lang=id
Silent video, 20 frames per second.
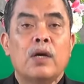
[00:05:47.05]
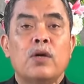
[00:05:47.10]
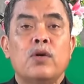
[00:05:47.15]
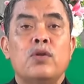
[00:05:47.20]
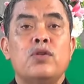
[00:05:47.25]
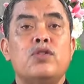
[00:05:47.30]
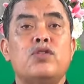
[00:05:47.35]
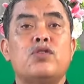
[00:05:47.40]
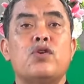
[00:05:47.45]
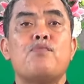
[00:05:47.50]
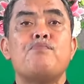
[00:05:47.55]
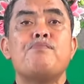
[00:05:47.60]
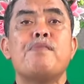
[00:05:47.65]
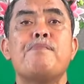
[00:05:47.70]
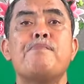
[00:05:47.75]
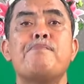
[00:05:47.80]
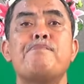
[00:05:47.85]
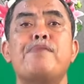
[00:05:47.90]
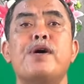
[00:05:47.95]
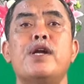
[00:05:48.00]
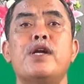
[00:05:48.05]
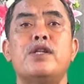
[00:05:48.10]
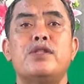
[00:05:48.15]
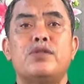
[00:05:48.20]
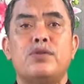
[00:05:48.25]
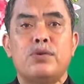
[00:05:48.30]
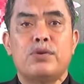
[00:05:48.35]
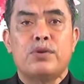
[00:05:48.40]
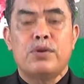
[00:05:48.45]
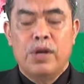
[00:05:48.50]
untuk
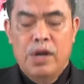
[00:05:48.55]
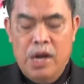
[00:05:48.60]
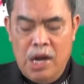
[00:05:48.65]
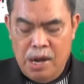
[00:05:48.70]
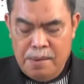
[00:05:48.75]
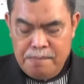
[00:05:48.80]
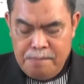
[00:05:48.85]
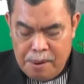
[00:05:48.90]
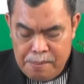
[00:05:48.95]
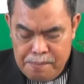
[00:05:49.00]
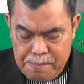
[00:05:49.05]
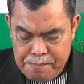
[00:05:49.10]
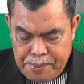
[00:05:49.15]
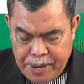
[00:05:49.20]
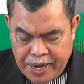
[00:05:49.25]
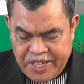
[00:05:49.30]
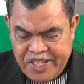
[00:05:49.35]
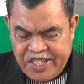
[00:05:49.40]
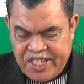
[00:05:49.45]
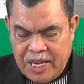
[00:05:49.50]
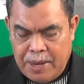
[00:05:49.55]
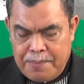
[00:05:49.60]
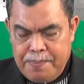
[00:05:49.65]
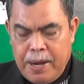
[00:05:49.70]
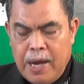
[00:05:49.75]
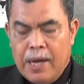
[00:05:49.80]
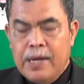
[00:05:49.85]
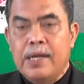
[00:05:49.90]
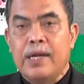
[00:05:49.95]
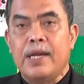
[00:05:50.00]
membentuk,
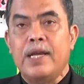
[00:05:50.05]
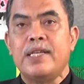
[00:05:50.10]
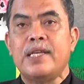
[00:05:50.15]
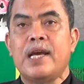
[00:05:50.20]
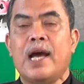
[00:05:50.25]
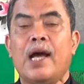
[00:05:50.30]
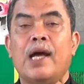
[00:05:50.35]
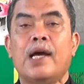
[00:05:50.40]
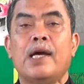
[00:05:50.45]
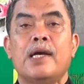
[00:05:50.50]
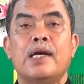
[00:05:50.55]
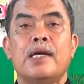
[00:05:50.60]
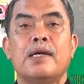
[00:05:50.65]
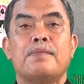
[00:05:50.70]
mempersiapkan dirinya